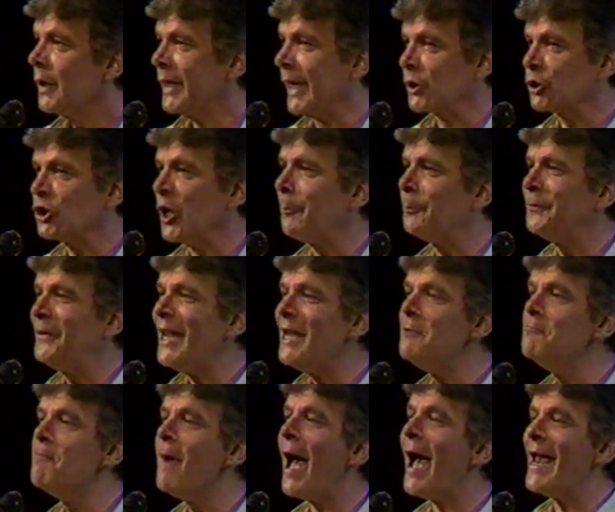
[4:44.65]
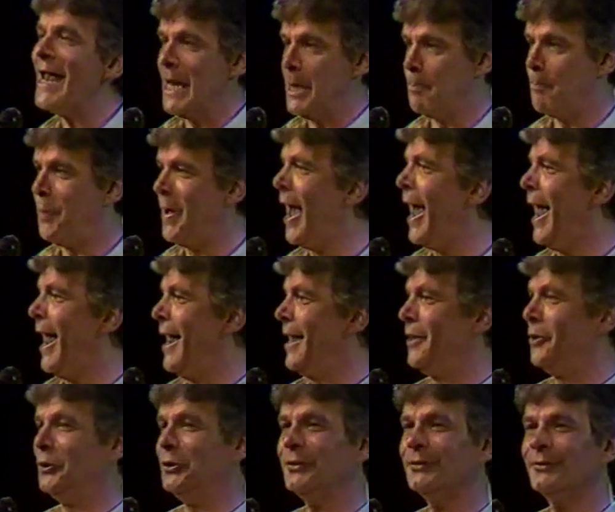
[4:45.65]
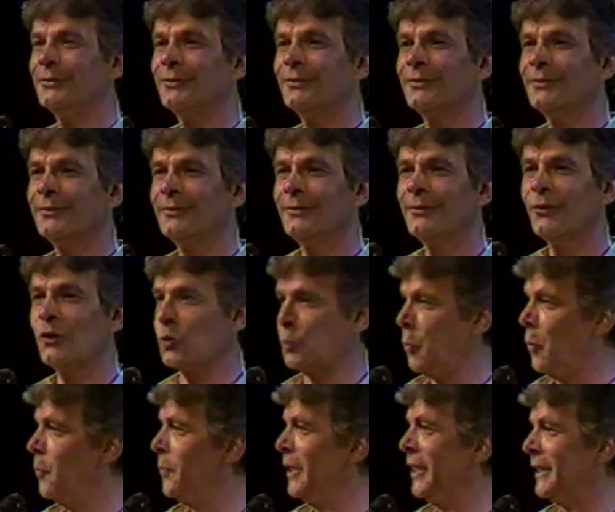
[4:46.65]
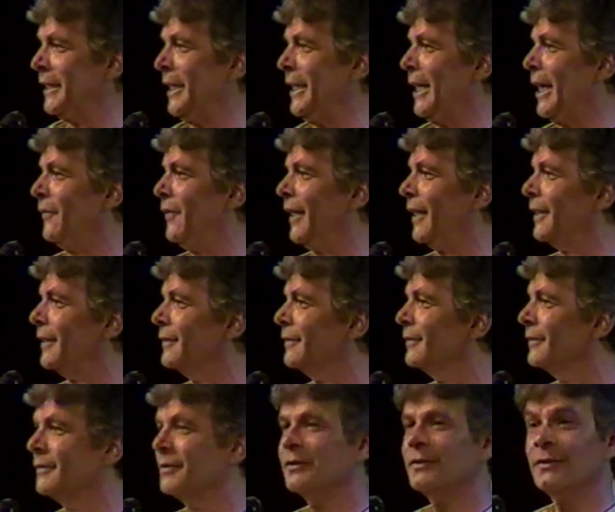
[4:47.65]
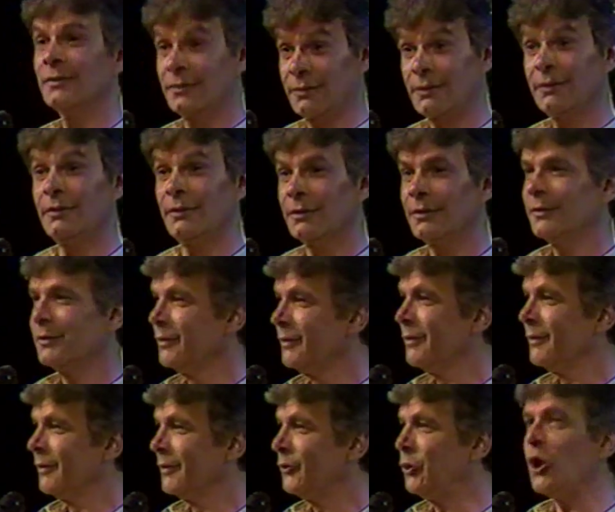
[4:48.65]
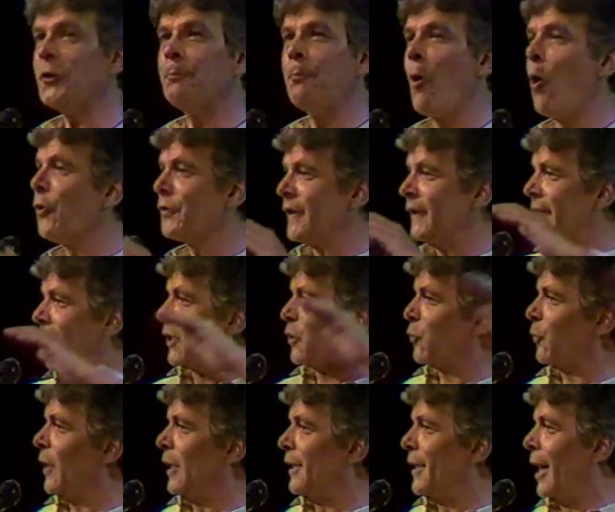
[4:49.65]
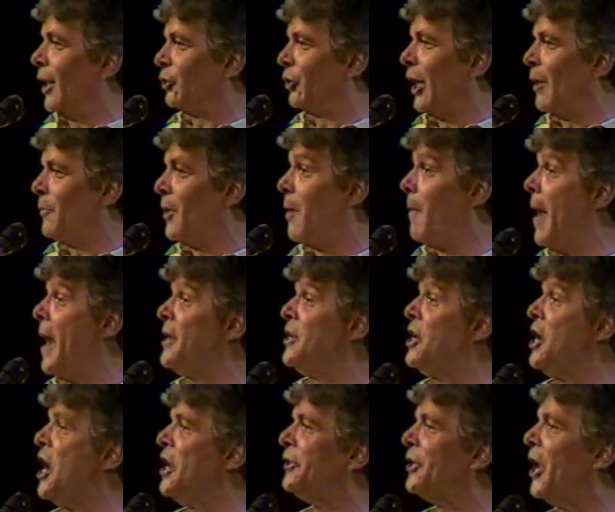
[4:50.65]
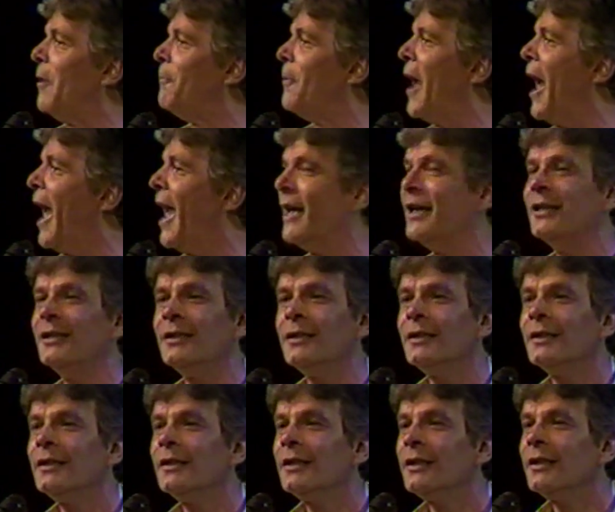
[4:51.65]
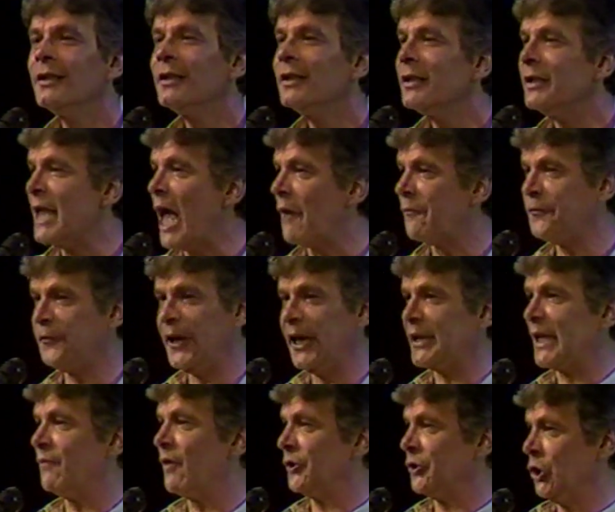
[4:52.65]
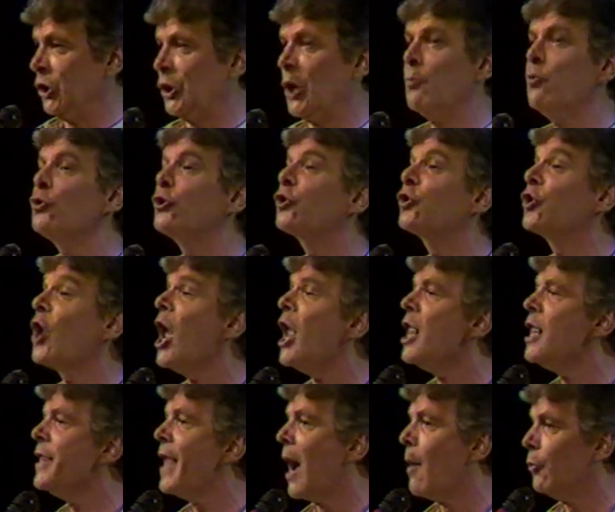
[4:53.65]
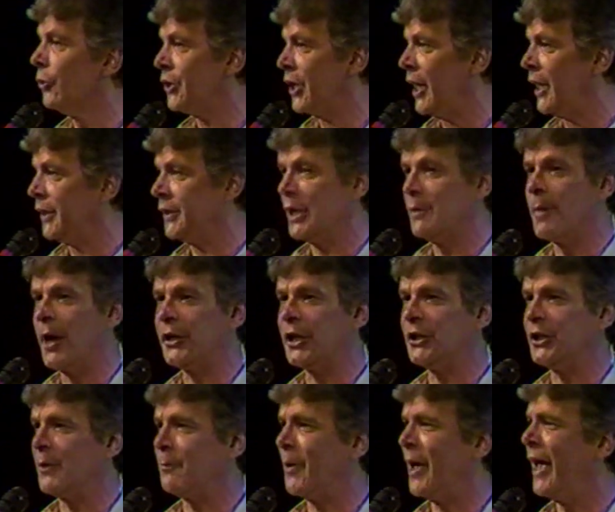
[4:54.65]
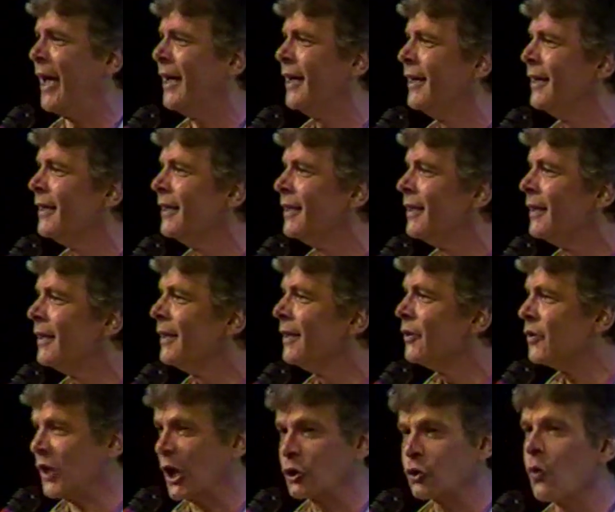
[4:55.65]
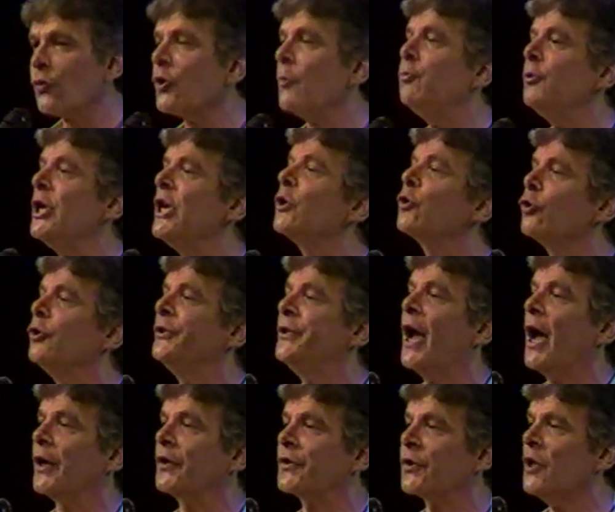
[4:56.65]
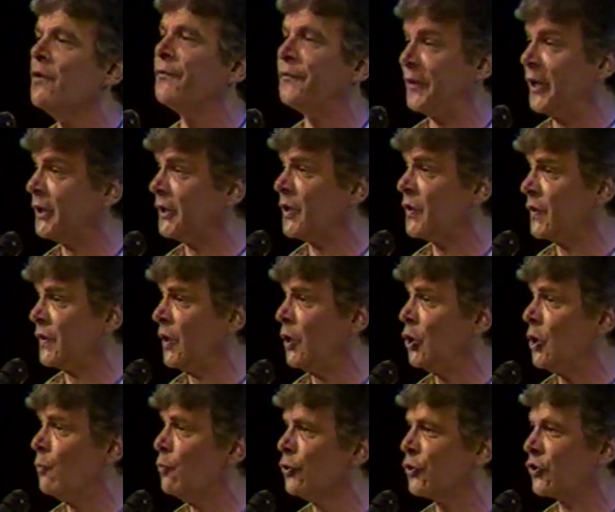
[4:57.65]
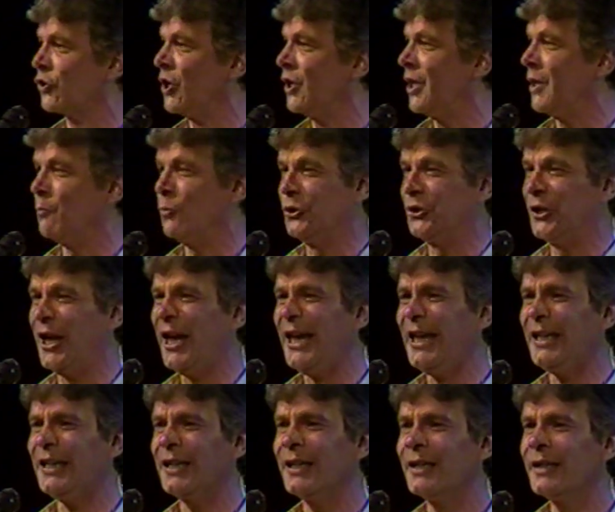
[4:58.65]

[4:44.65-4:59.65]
Ketchup tellement épais, tu peux bricoler avec tout posé ta tuile dans la chambre de bain, il était pas. La frite, elle va tenir debout toute seule dans la bouteille tellement qu'il était pas. C'est quelque chose de plus insultant que ça, une frite qui se tient debout toute seule dans une bouteille.